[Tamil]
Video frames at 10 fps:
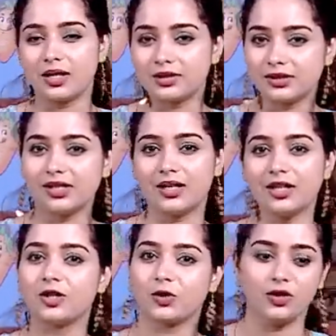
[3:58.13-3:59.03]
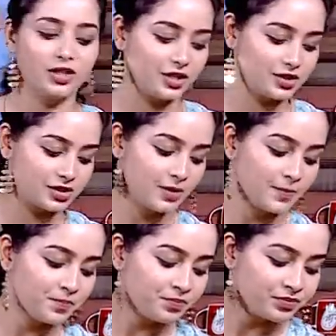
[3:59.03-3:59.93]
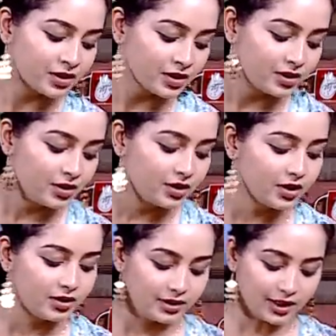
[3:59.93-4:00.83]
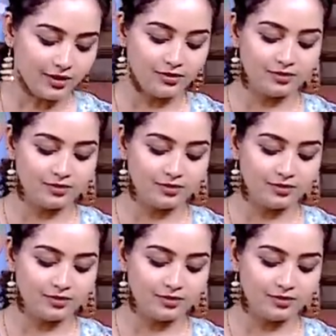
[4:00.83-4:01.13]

சட்டிலாக தான் இருக்கும் இந்த டேஸ்ட் தென்